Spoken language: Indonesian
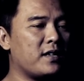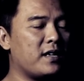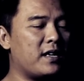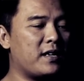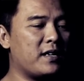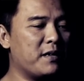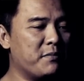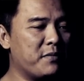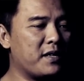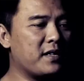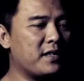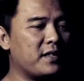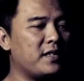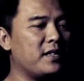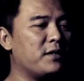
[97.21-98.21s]
karena
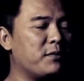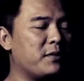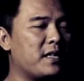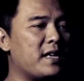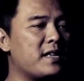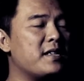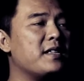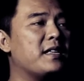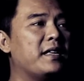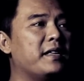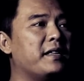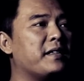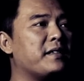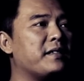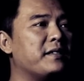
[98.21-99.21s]
berhenti itu
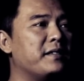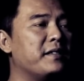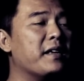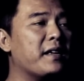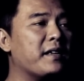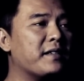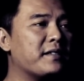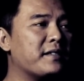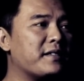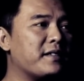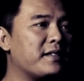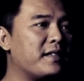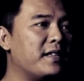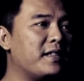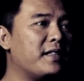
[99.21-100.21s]
tadi dan
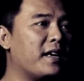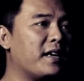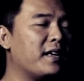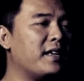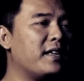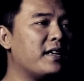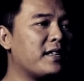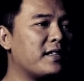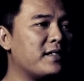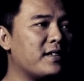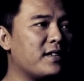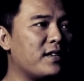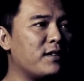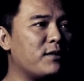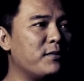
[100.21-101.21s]
kita
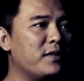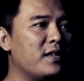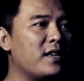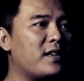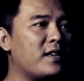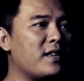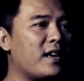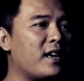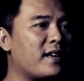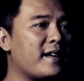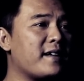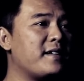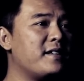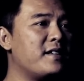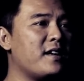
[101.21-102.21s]
ngelihatnya itu dari
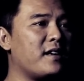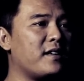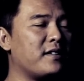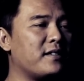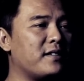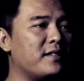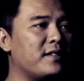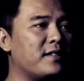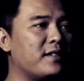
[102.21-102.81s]
arah gang